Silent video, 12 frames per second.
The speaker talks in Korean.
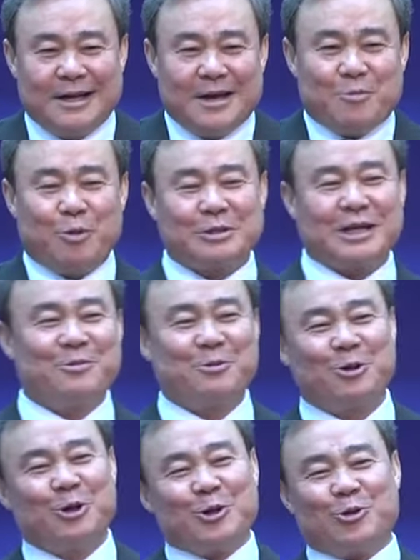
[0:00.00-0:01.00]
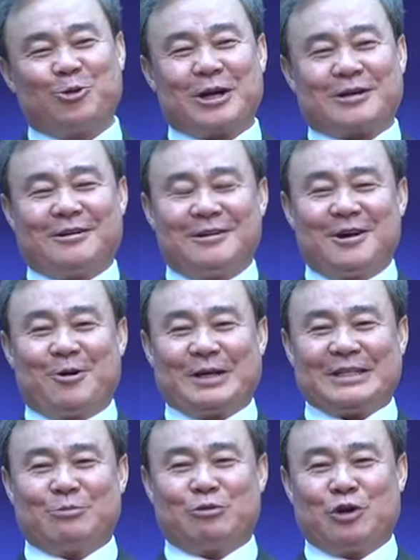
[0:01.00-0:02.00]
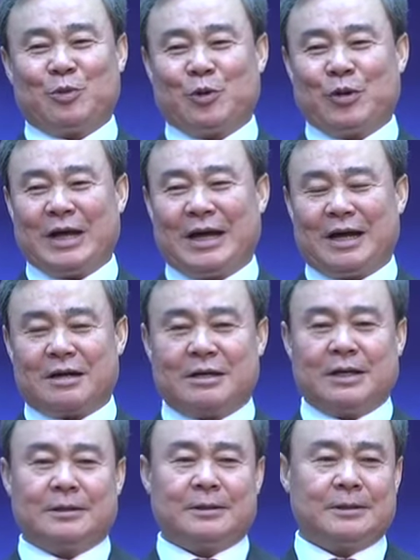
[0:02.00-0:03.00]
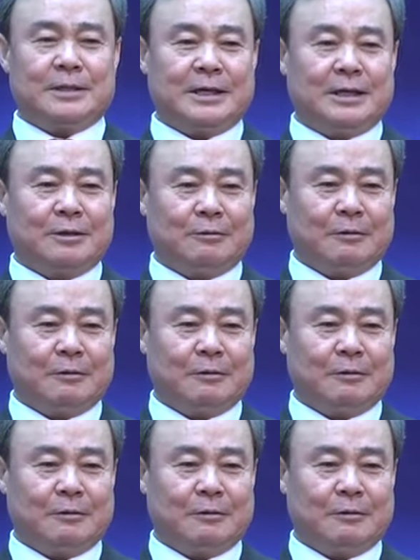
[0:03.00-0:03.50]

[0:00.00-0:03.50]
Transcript: 목사님은 누가 그런 거 와서 물어보나 그랬더니